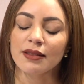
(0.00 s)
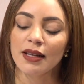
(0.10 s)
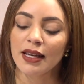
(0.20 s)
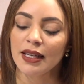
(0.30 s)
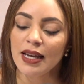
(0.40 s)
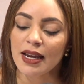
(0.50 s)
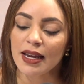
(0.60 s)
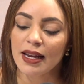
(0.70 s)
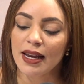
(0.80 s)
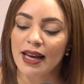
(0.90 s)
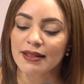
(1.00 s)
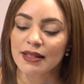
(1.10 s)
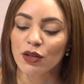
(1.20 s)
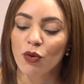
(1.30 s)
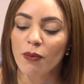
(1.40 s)
Leía que la
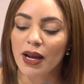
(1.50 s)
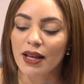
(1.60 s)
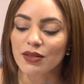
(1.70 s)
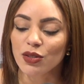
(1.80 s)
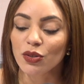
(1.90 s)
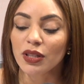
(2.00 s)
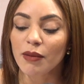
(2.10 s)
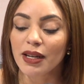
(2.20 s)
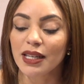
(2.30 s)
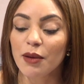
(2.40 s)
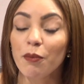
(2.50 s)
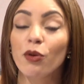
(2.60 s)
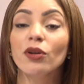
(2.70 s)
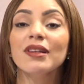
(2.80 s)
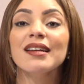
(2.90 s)
circunvalación de Bani,
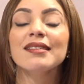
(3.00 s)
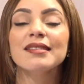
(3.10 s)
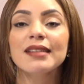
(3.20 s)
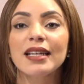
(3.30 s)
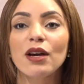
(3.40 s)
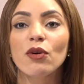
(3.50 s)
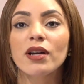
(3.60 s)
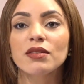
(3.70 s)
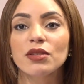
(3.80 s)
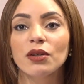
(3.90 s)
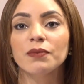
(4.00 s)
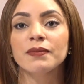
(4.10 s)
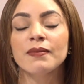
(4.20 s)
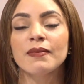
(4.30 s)
por tercera ocasión